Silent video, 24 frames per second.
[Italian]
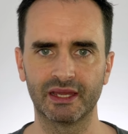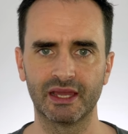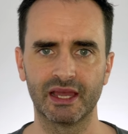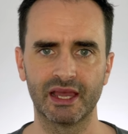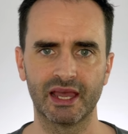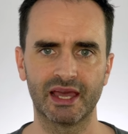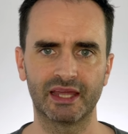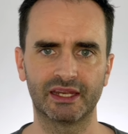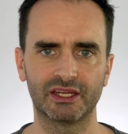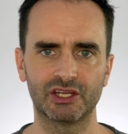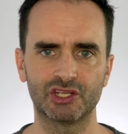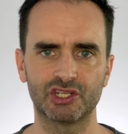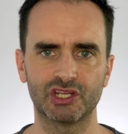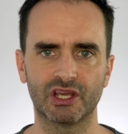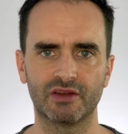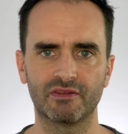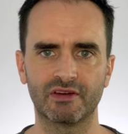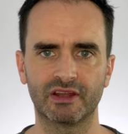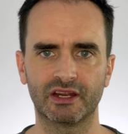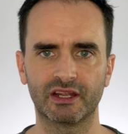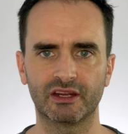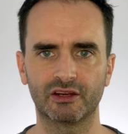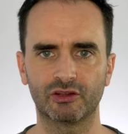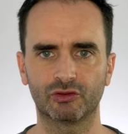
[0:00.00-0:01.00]
e
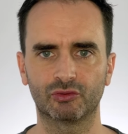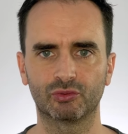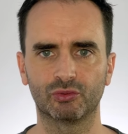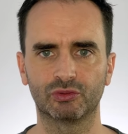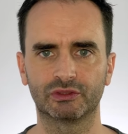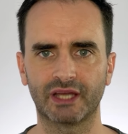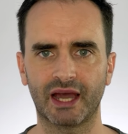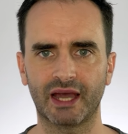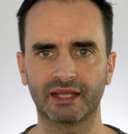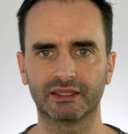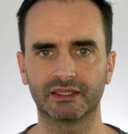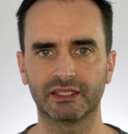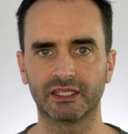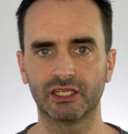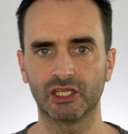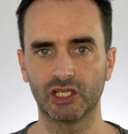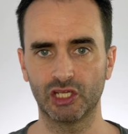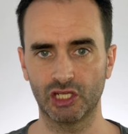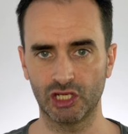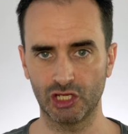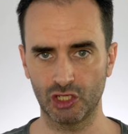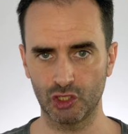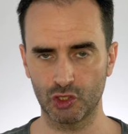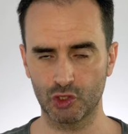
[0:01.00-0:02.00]
ricevere i risultati
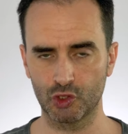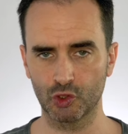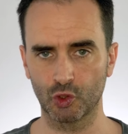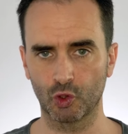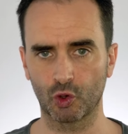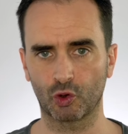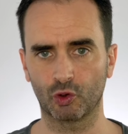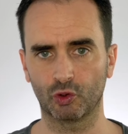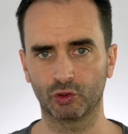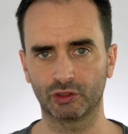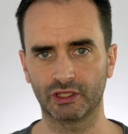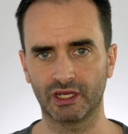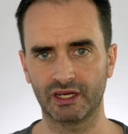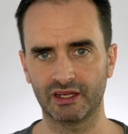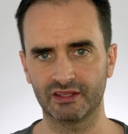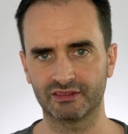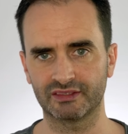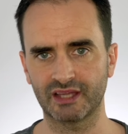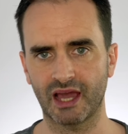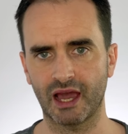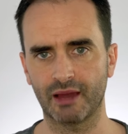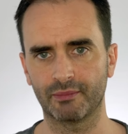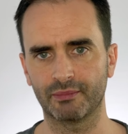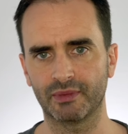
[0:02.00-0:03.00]
il giorno
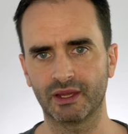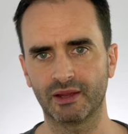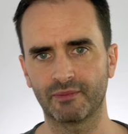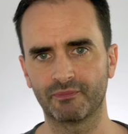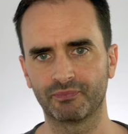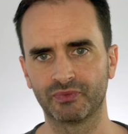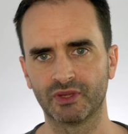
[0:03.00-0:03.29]
dell'esame,